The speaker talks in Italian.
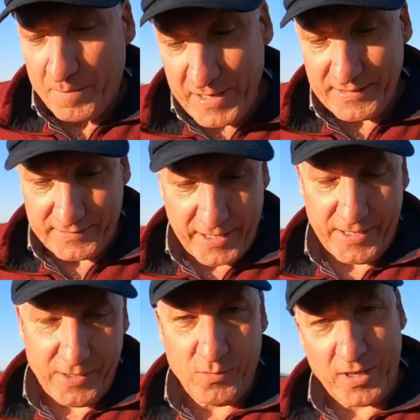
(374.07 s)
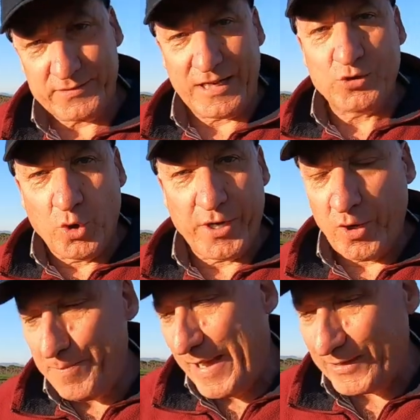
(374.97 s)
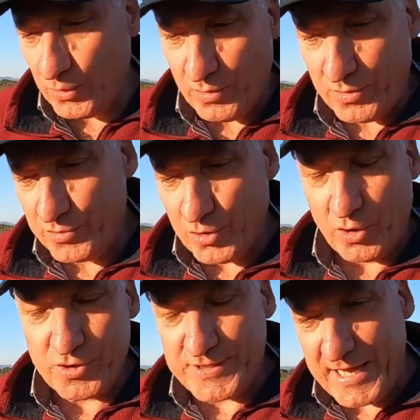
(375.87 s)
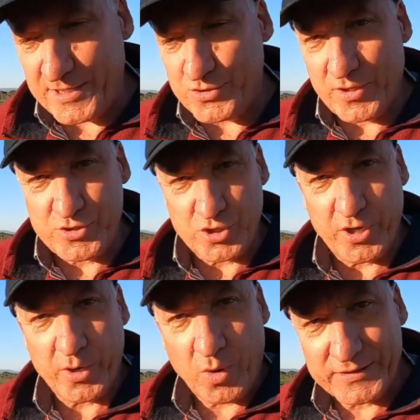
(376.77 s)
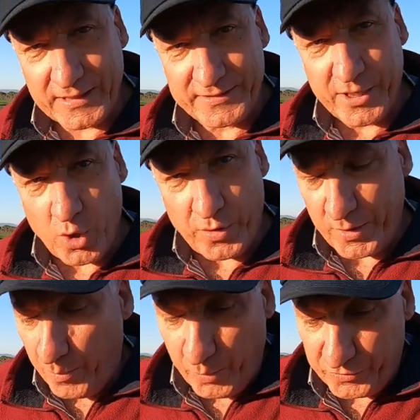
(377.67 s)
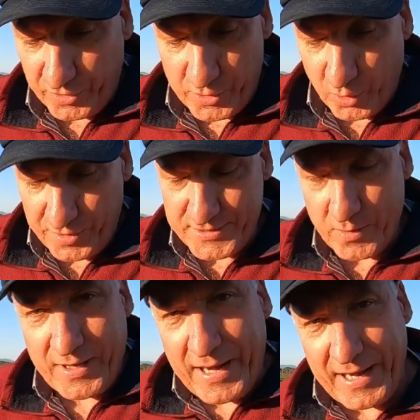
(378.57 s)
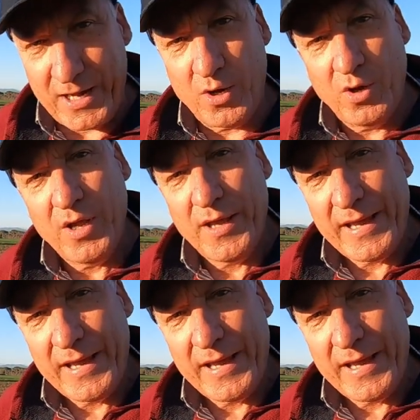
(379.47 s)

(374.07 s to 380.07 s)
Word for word: Mentre in un trattore gommato eh, ho lo sterzo e giro le ruote anteriori o posteriori se è un carrello